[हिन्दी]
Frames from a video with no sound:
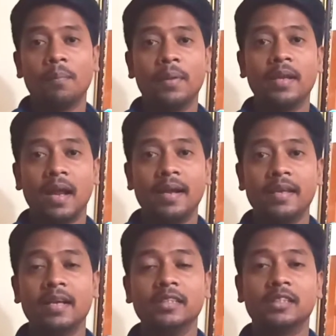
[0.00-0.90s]
मेरी
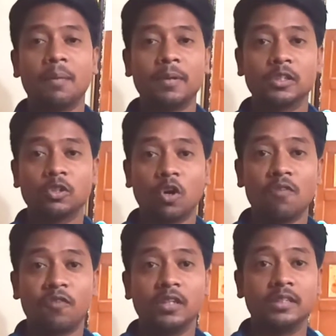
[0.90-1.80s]
आईडी है इंस्टा पर
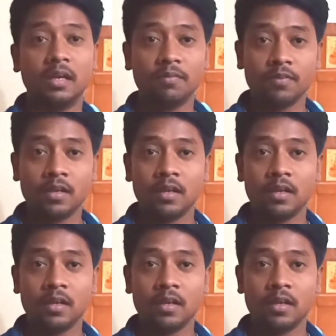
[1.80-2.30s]
सौरभ कश्यप